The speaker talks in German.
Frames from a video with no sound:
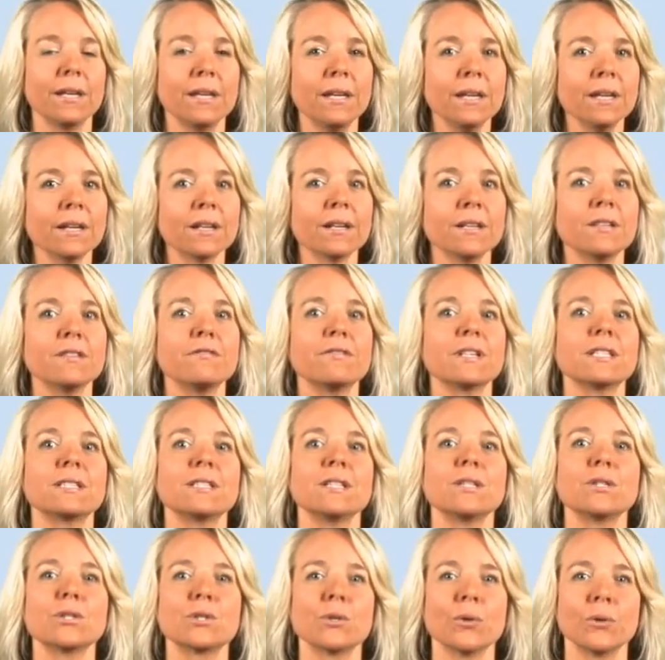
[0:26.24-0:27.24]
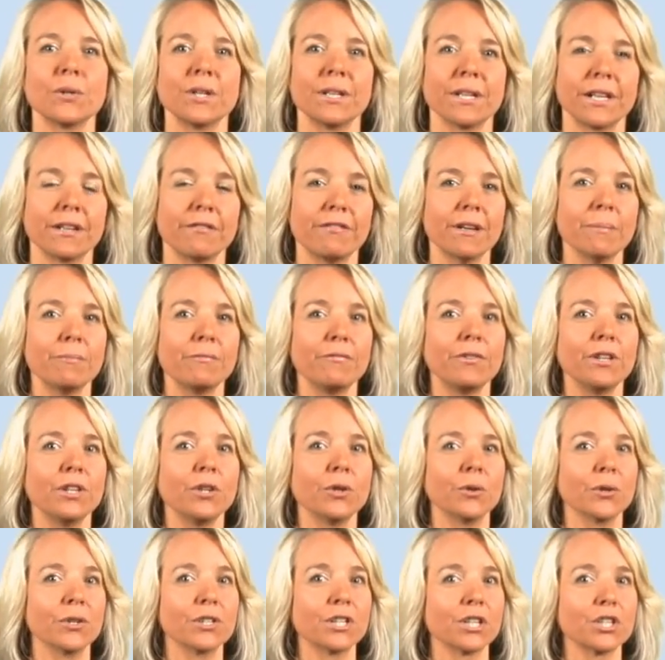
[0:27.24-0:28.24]
Ihre Investition in ein
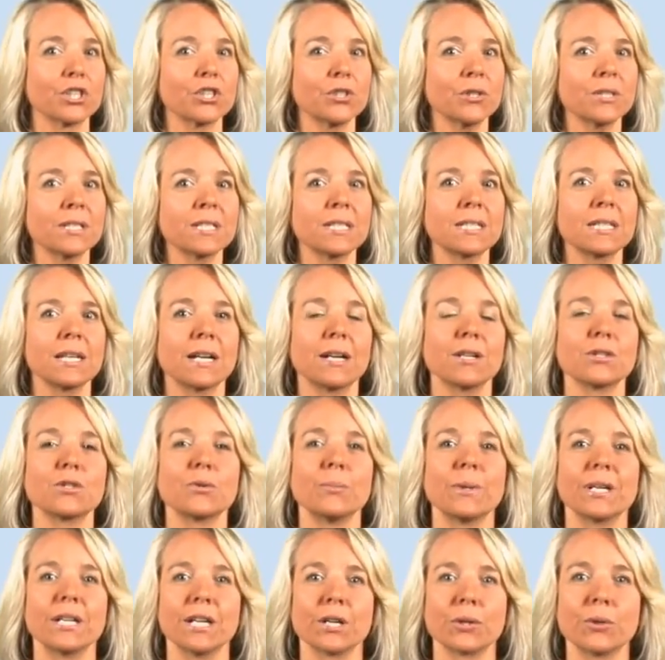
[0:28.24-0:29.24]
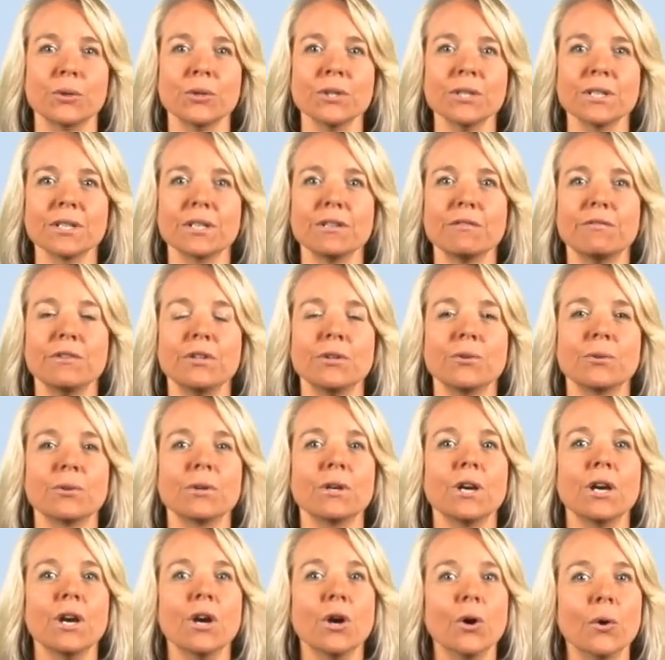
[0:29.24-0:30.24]
Webvideo unterstützt Sie also bei der
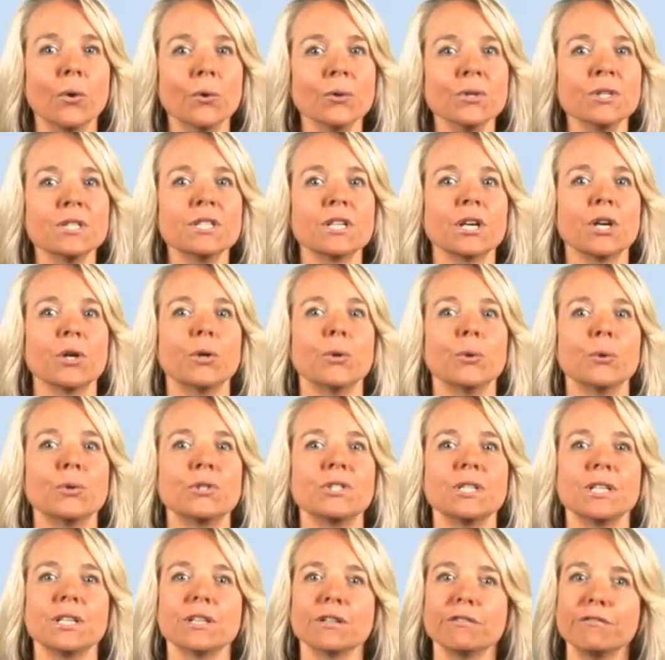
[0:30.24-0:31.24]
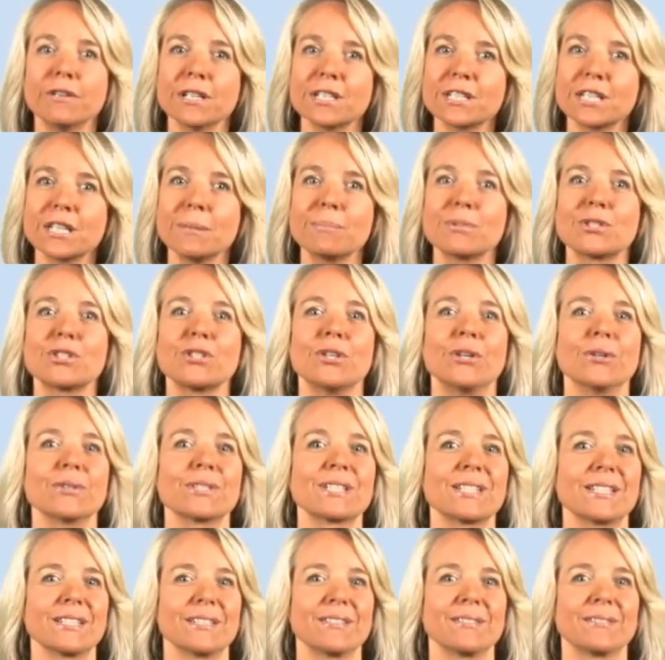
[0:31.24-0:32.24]
Kundengewinnung und erhöht Ihre
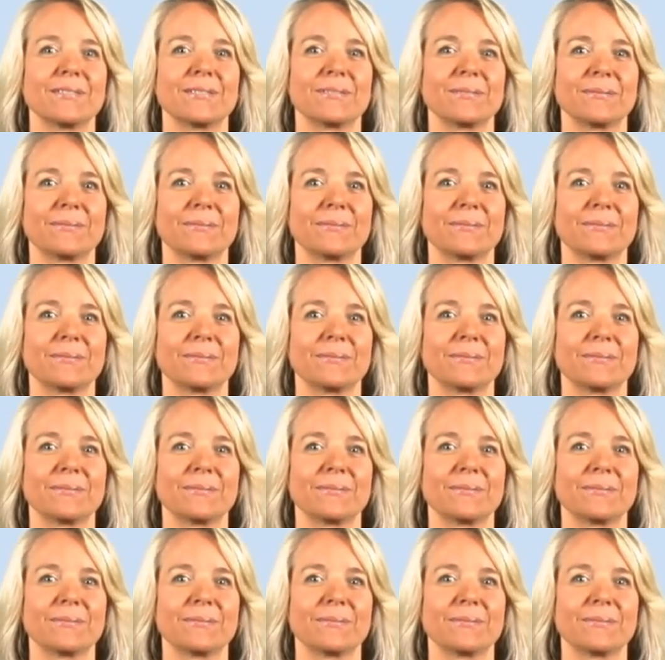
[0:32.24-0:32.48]
Vertriebschancen.